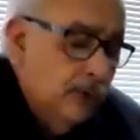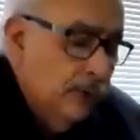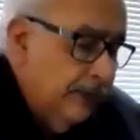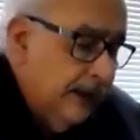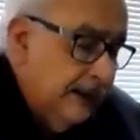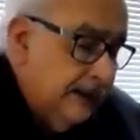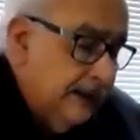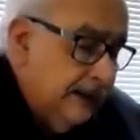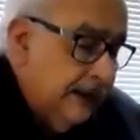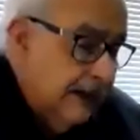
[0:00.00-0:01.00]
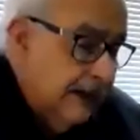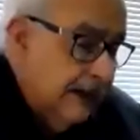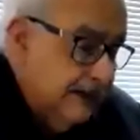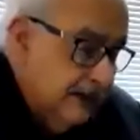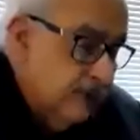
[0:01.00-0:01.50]
de transición
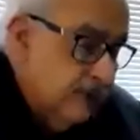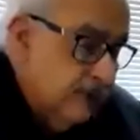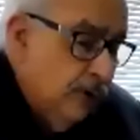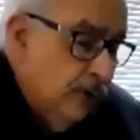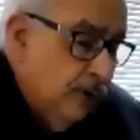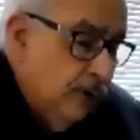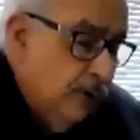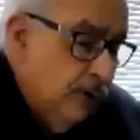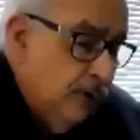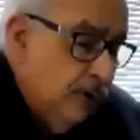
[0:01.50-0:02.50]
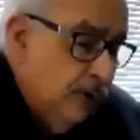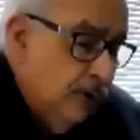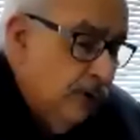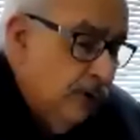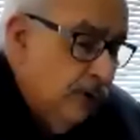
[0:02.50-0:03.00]
hacia la recuperación de la
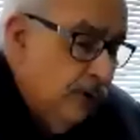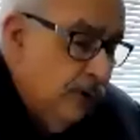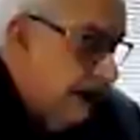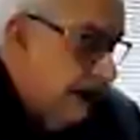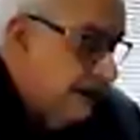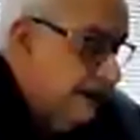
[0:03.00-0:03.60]
democracia